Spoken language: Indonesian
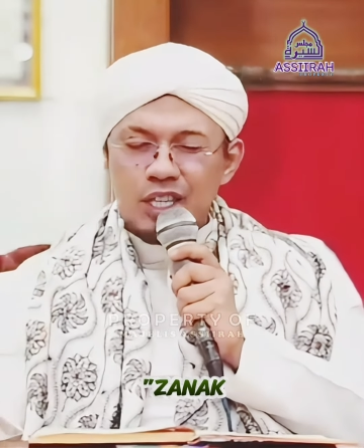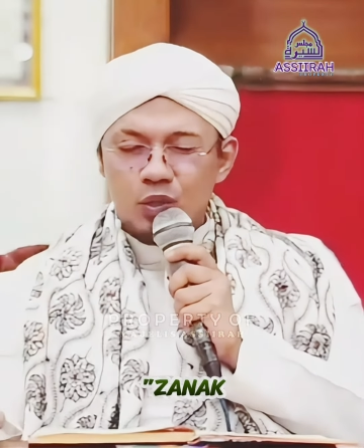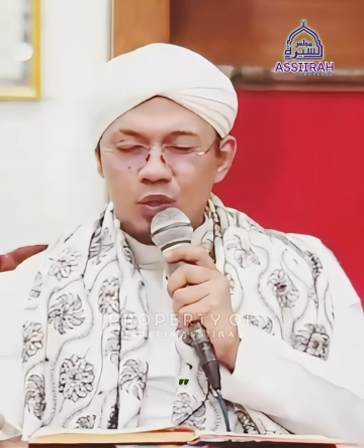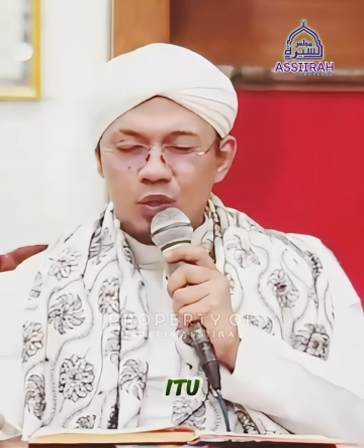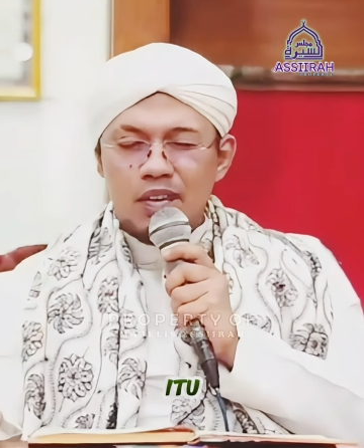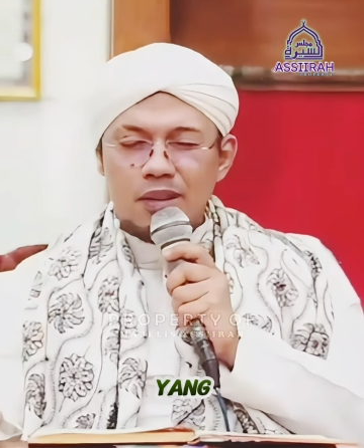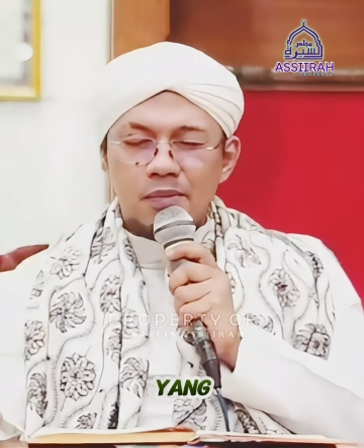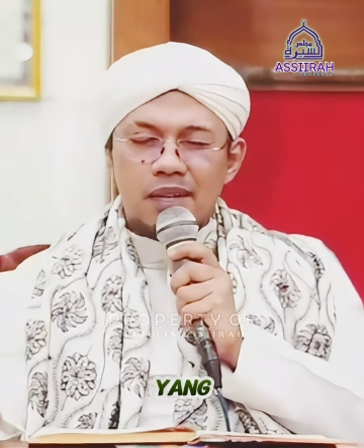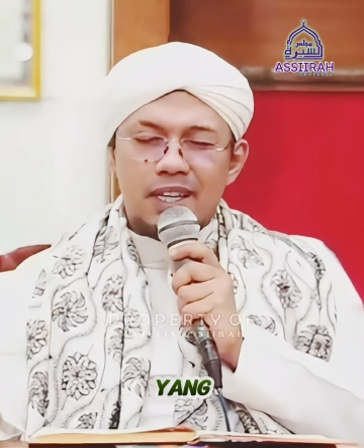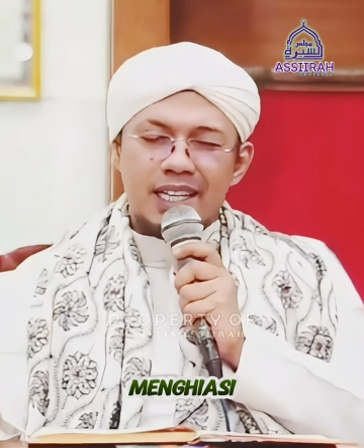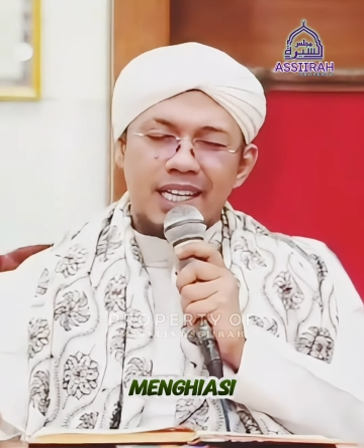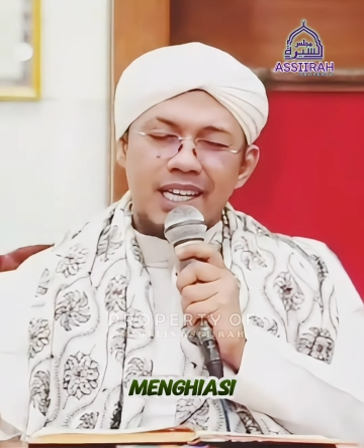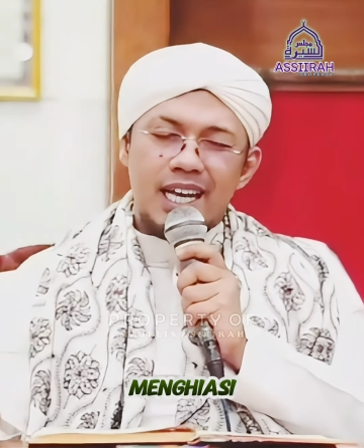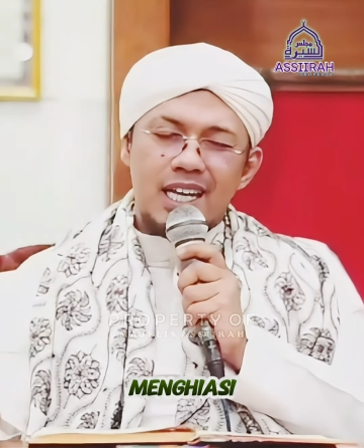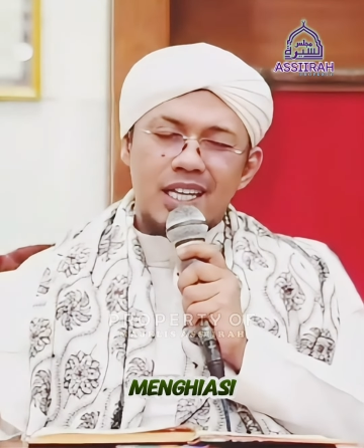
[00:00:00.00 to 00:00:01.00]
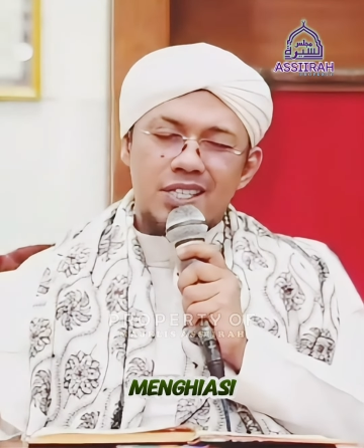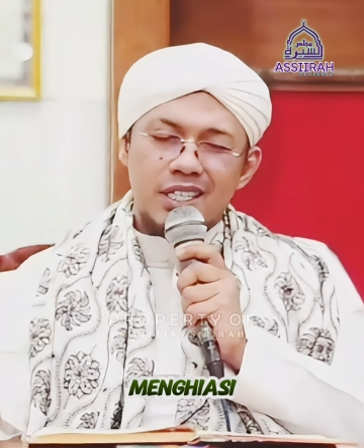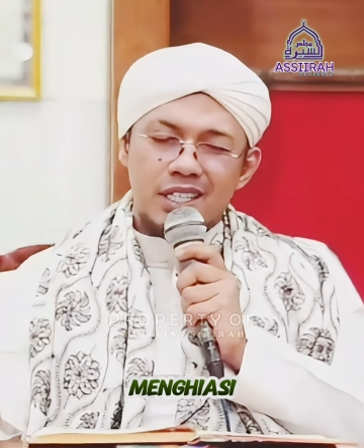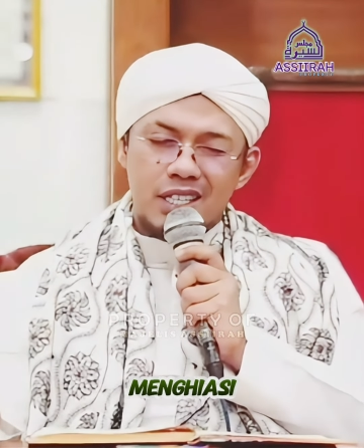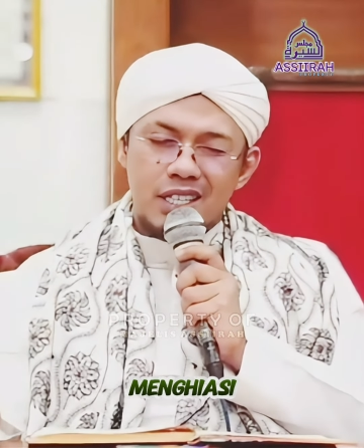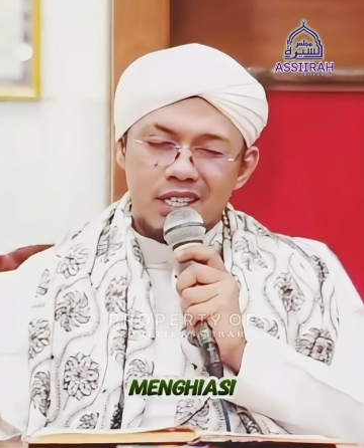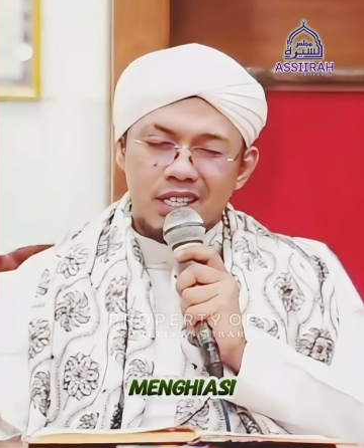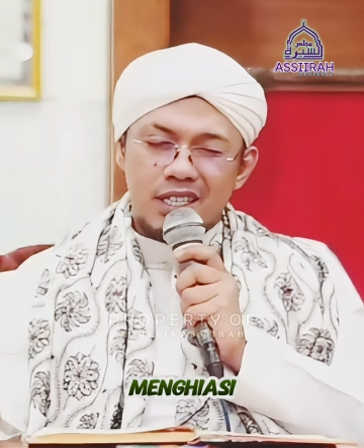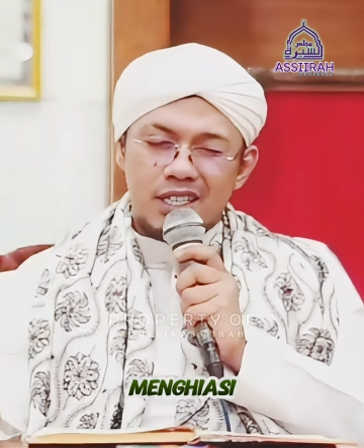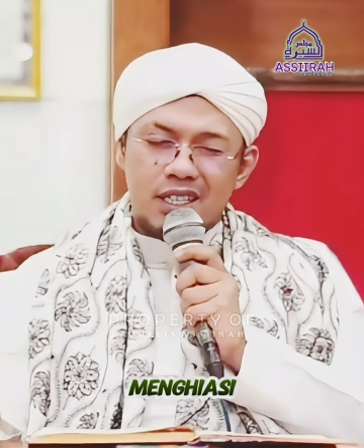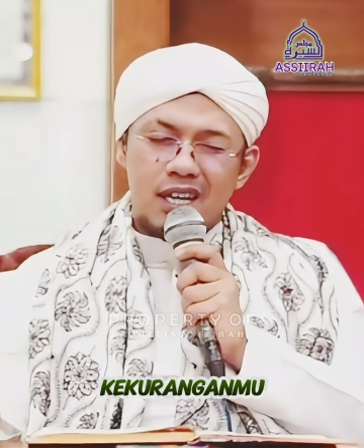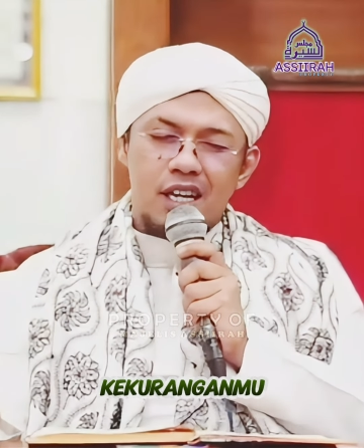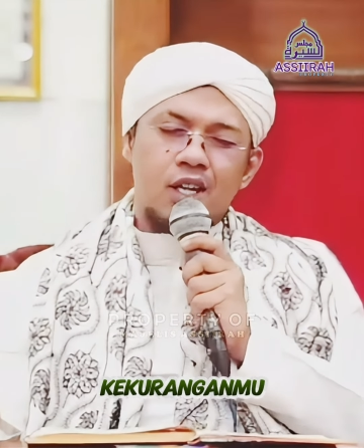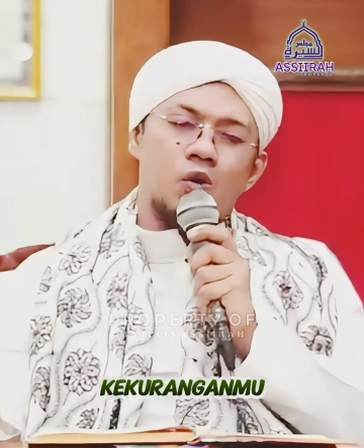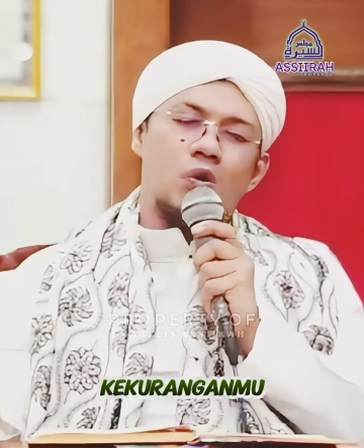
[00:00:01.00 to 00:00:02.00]
itu yang menghiasi
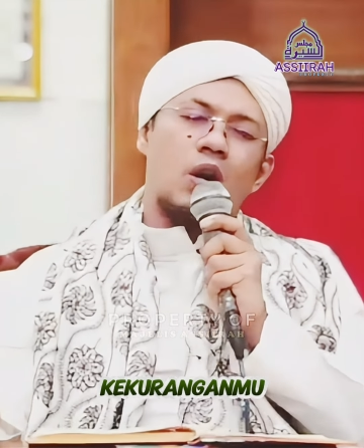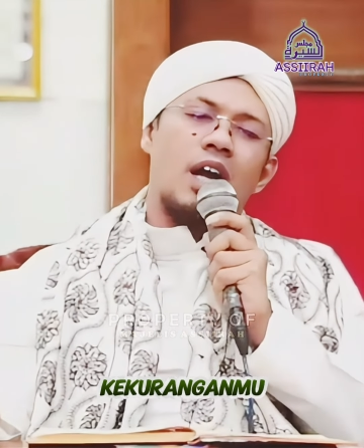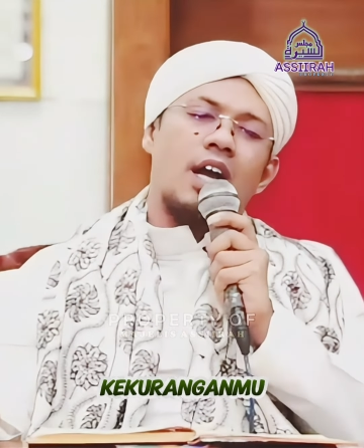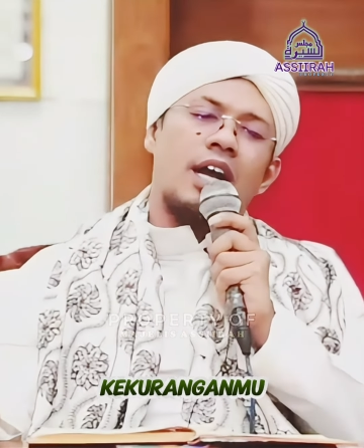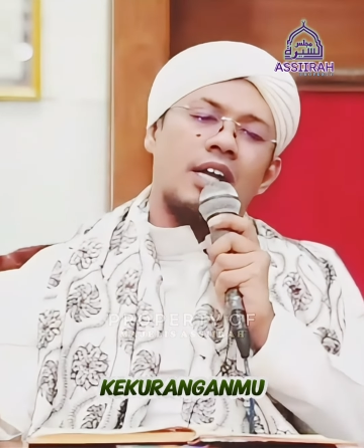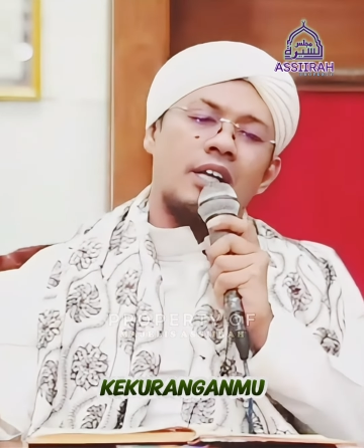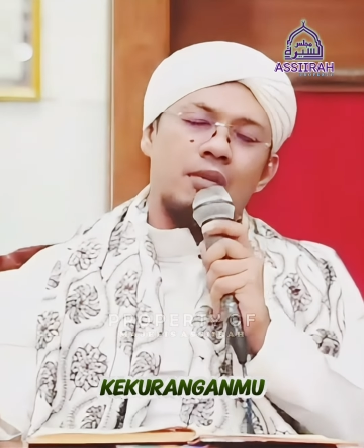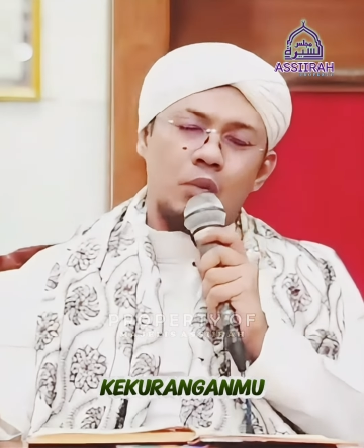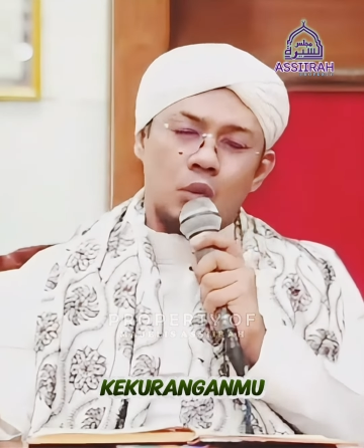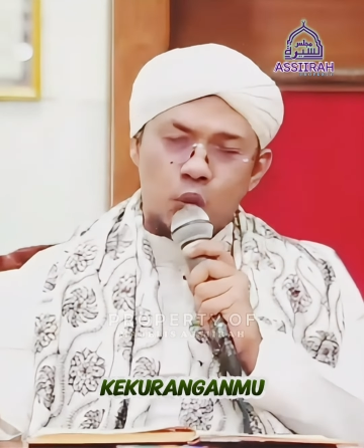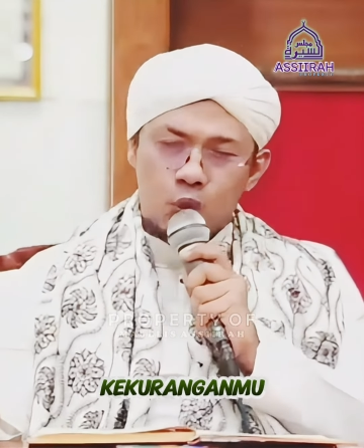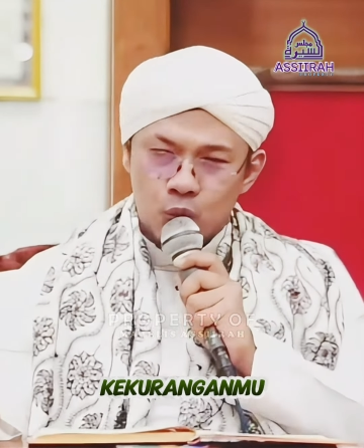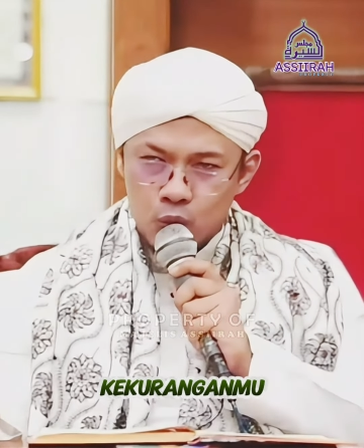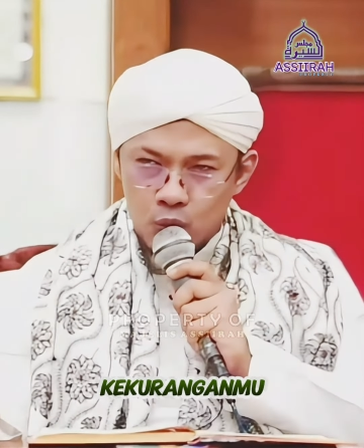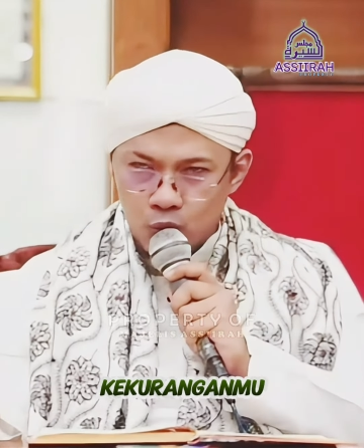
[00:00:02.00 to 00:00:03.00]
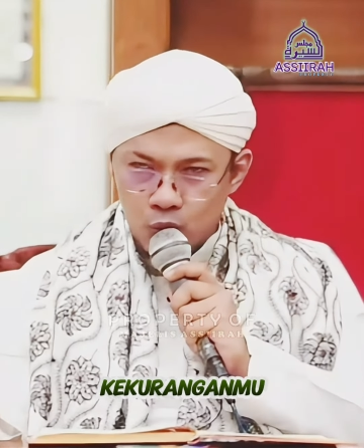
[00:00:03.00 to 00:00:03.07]
kekuranganmu